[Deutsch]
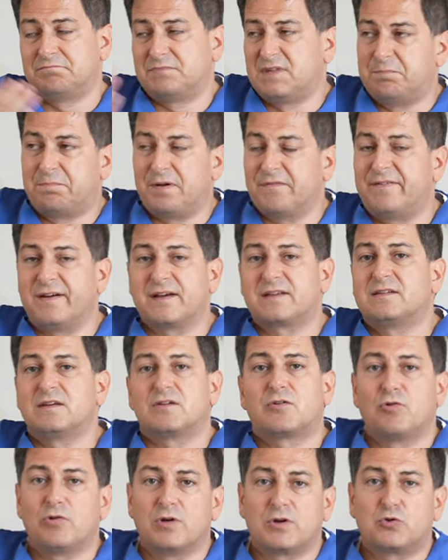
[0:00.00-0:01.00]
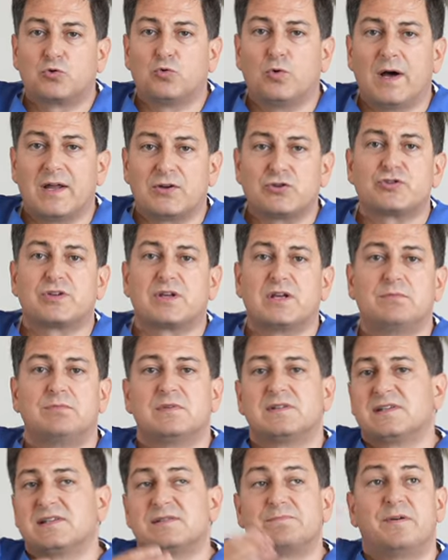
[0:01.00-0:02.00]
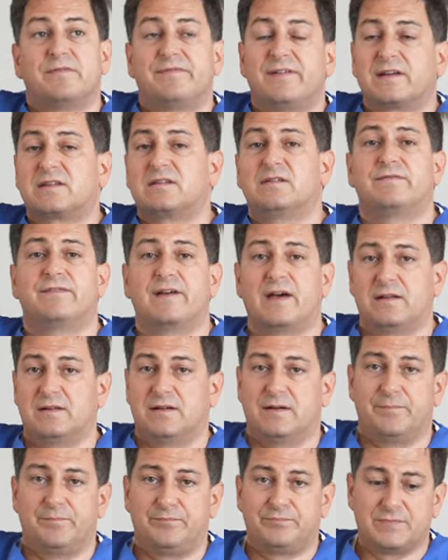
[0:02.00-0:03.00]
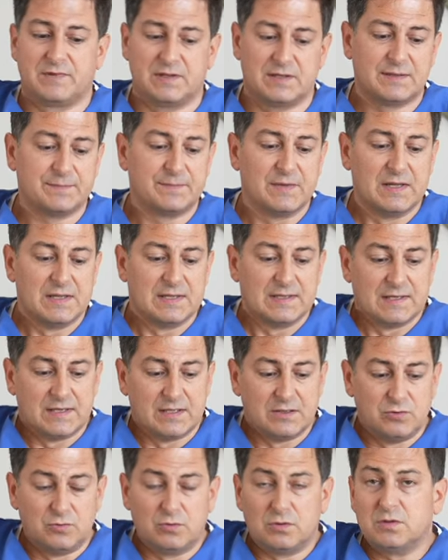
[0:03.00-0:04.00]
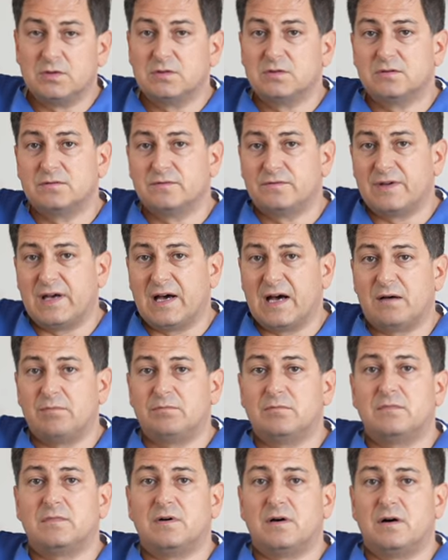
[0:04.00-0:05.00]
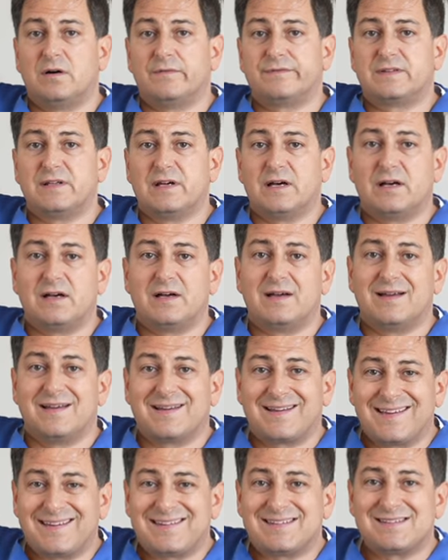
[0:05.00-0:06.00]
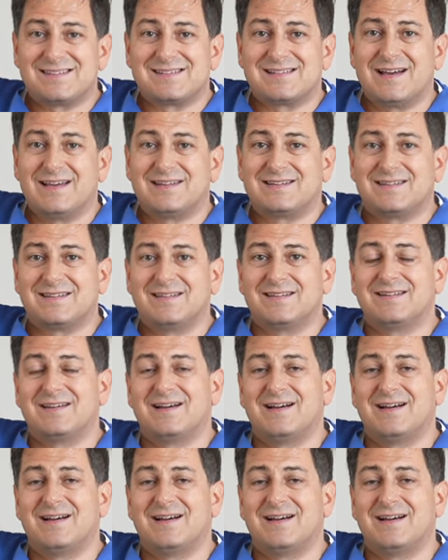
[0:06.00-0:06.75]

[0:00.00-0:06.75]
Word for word: die perfekte Korrektur anstreben, das heißt perfekte Ferne. Ja? Nur wir haben auf der rechten Seite